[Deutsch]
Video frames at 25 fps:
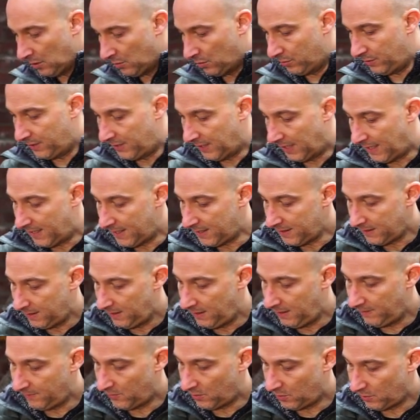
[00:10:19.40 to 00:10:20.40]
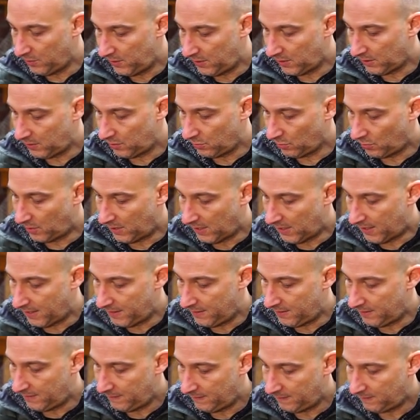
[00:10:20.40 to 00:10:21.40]
Und da nehmen wir uns jetzt so
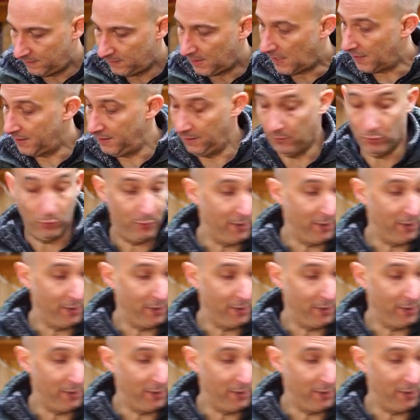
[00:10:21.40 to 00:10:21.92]
kleine... Ach ne,